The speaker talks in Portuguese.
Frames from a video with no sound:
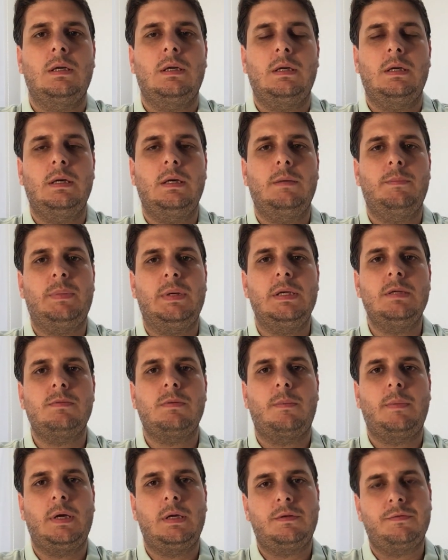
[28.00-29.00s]
né,
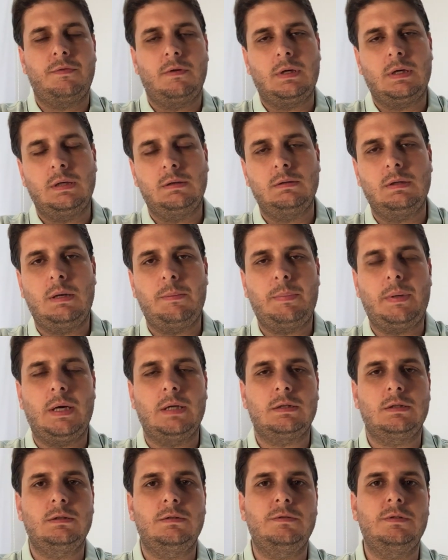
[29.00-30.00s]
principalmente focando na
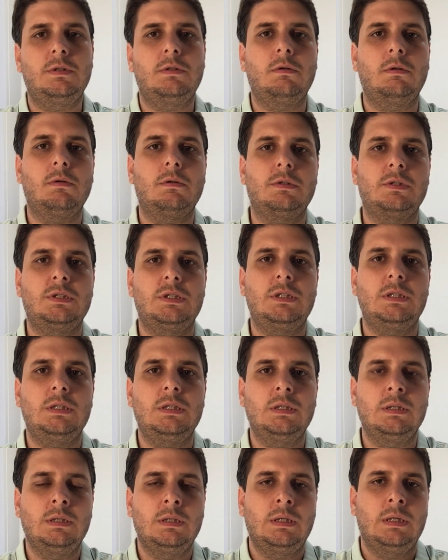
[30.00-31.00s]
parte de
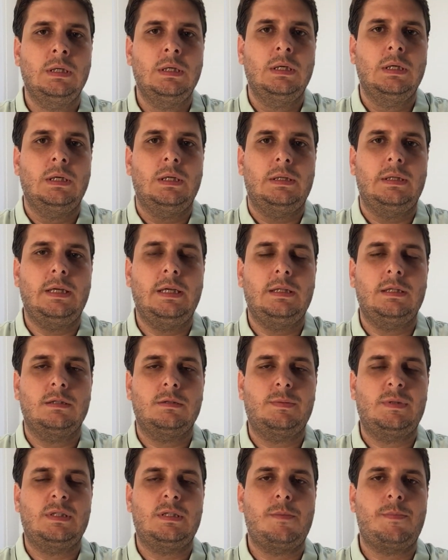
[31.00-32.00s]
virologia dentre as
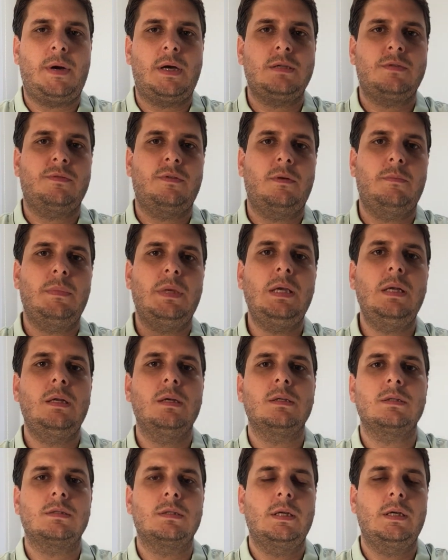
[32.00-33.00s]
principais
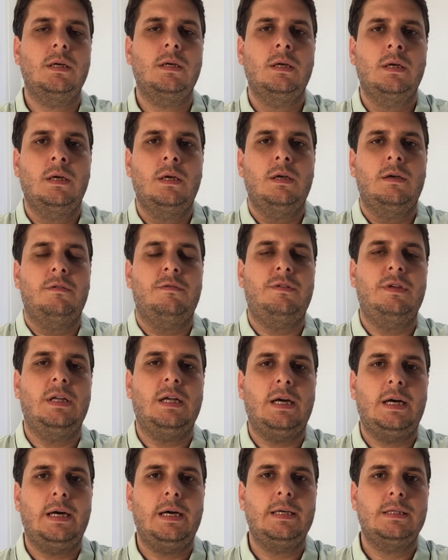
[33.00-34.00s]
famílias né,
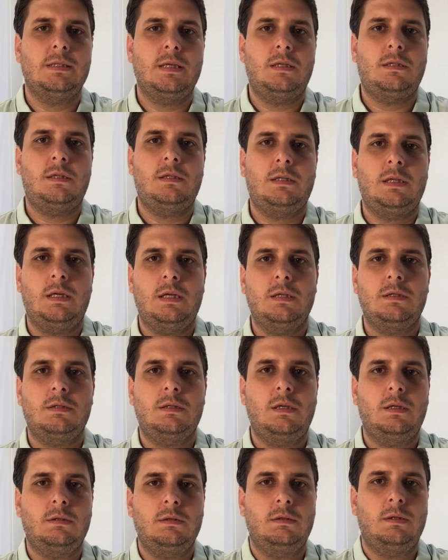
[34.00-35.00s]
virais aí de interesse
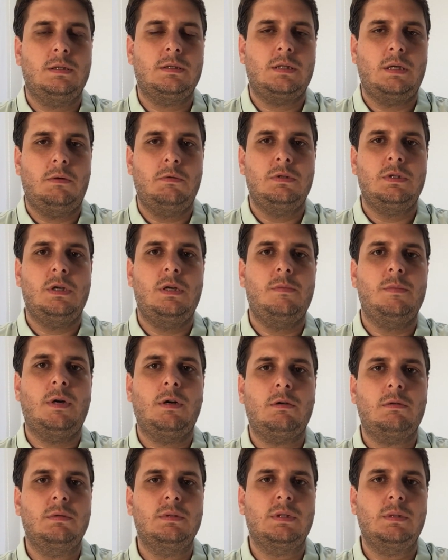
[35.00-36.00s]
tanto na saúde
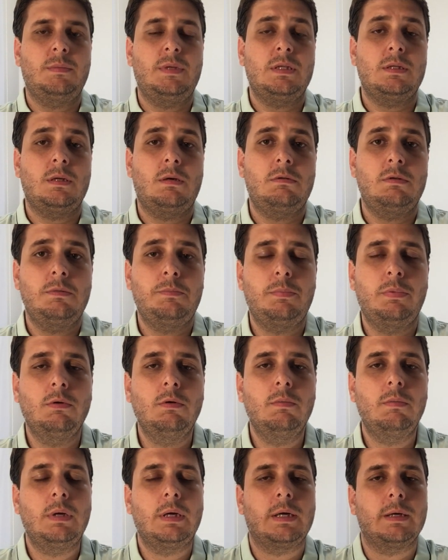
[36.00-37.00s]
animal quanto também saúde
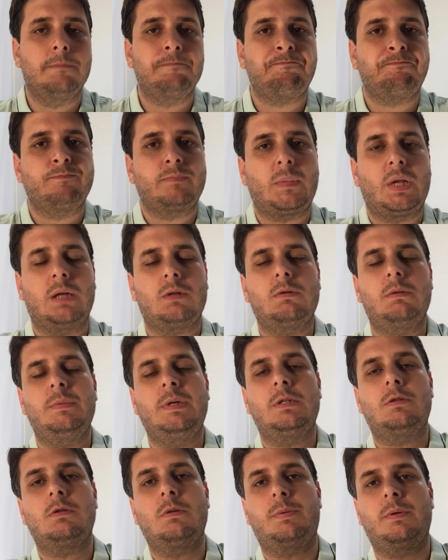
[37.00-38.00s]
pública.
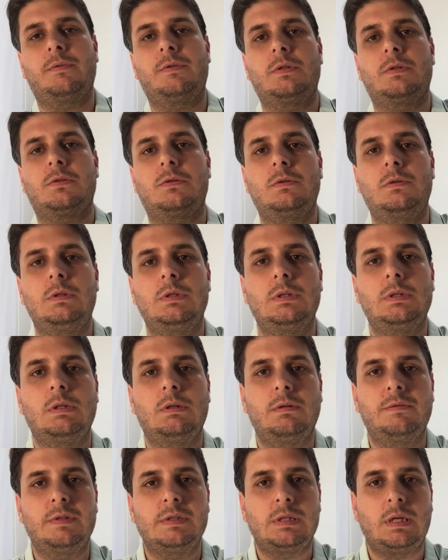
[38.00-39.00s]
Atualmente sou professor da
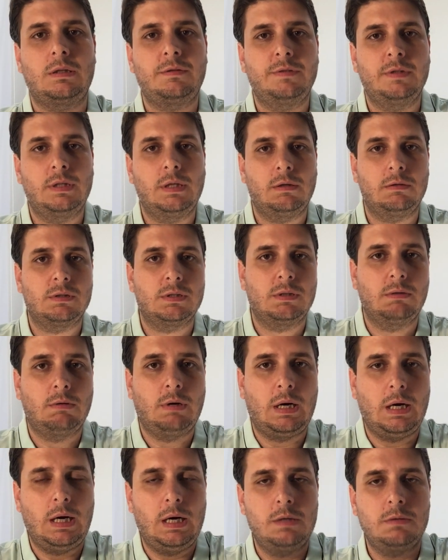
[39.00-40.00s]
Universidade Federal de São
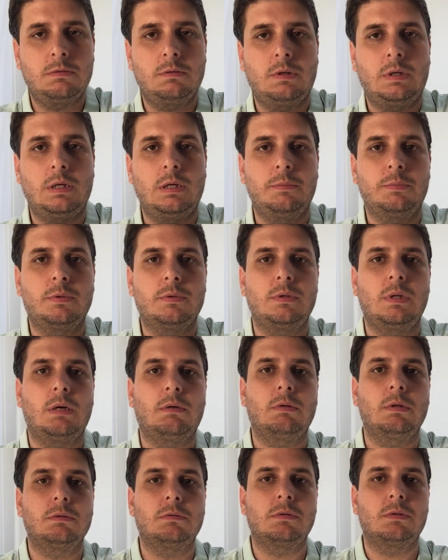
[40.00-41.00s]
Carlos, do campus
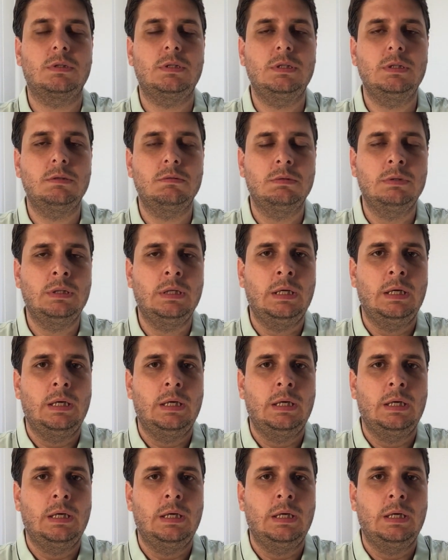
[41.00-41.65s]
Lagoa do Sino.